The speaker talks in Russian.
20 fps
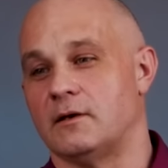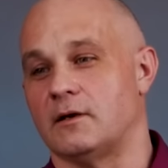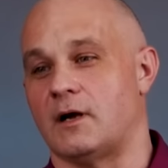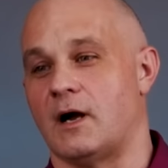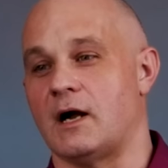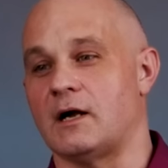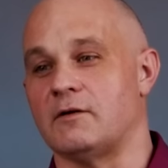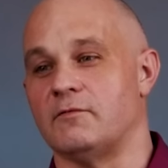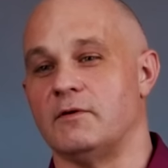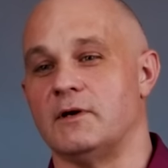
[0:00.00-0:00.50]

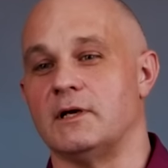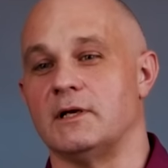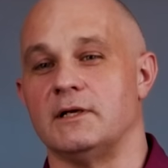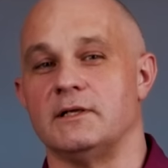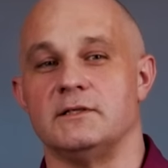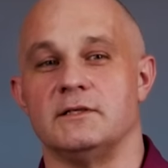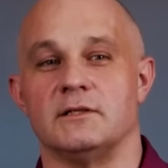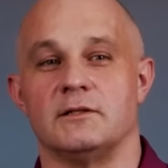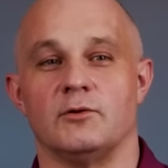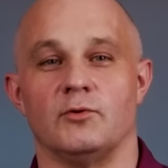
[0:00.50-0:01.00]
Как
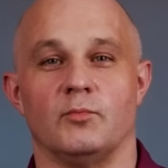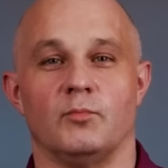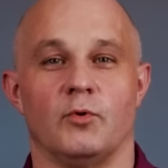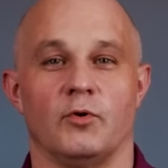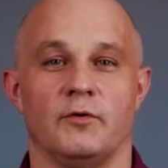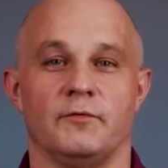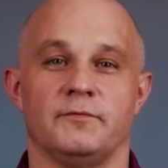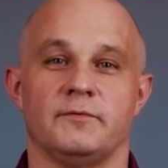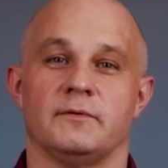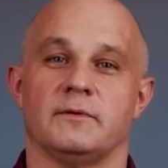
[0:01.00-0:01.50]
выглядит
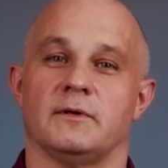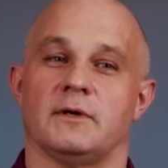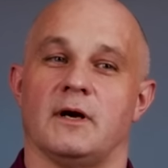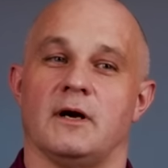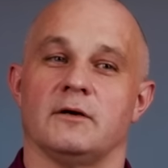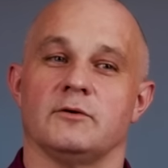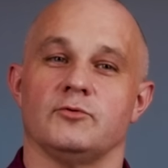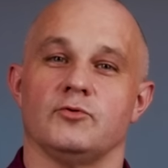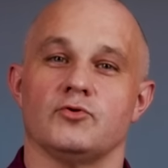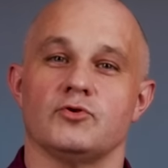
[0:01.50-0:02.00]
любовь,
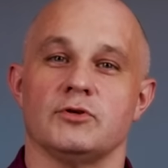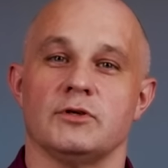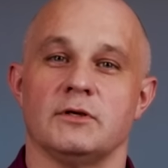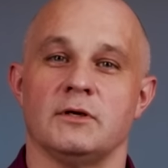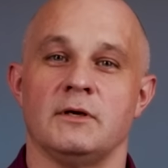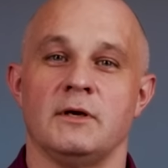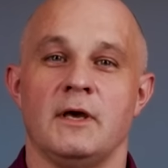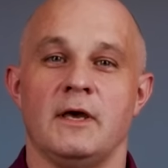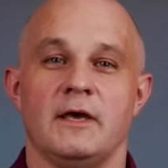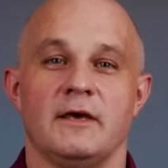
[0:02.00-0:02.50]
как
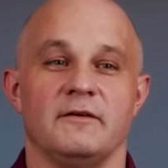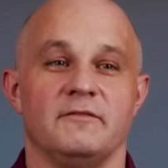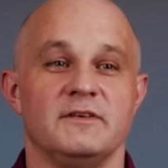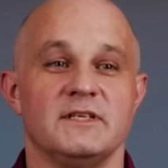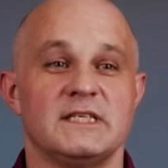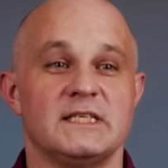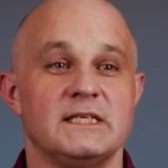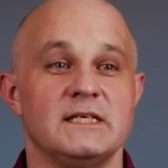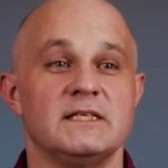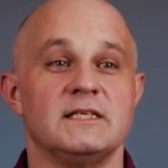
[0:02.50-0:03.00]
нужно
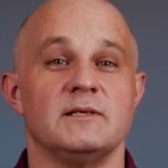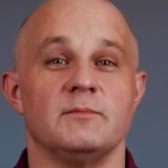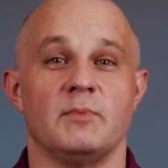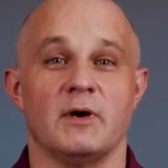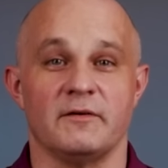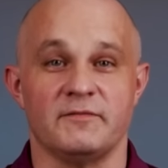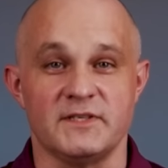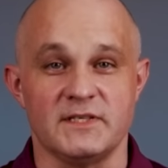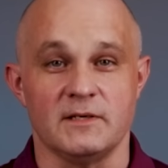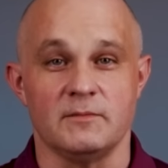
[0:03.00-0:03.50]
вести
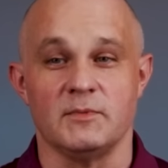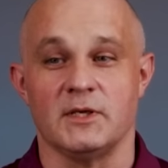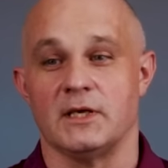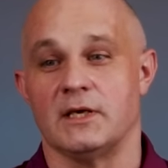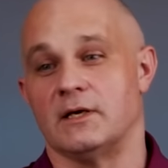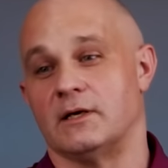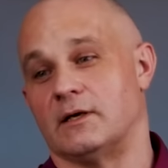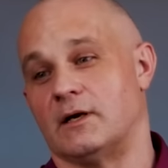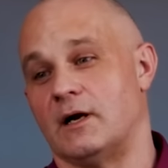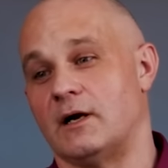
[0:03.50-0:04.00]
себя в
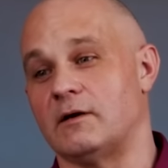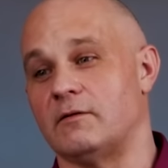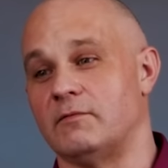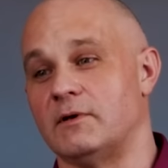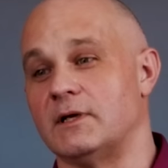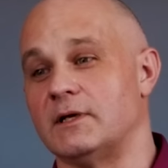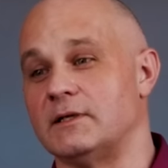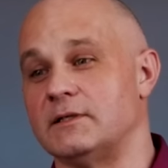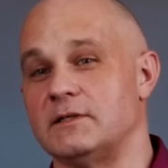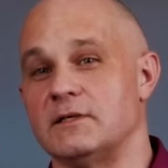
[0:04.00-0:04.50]
семье, как
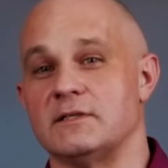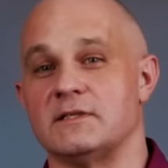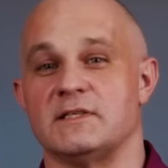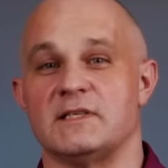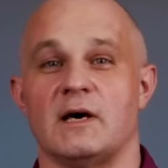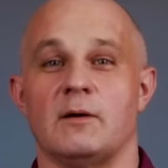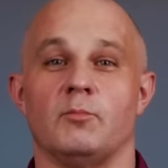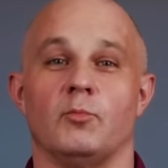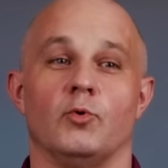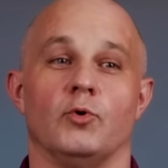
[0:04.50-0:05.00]
выглядит
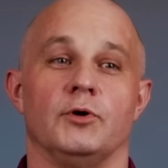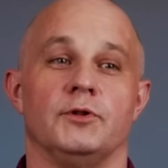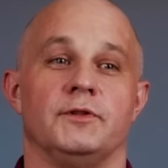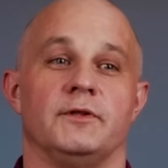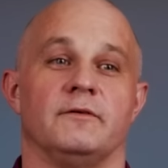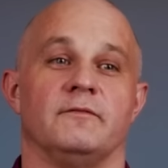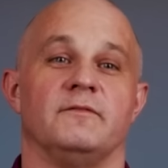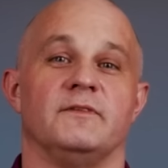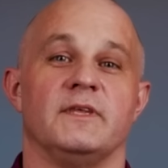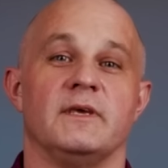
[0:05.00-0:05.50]

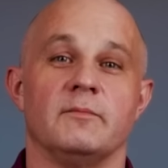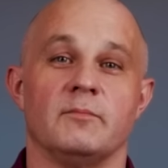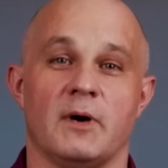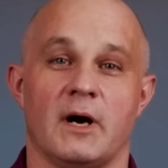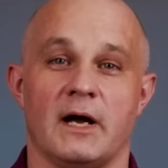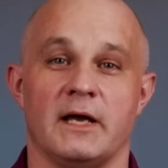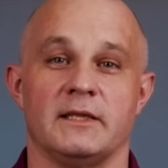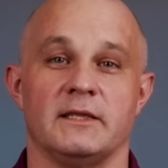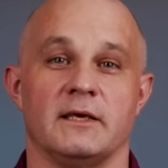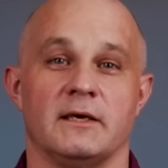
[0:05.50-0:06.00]
забота,
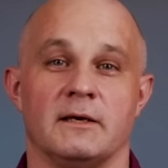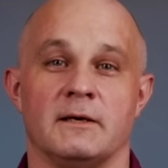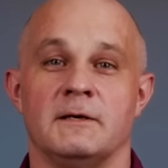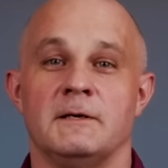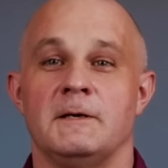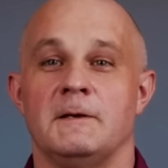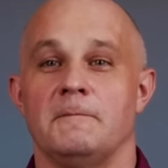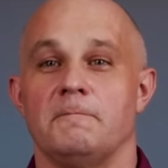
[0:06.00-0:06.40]
внимание.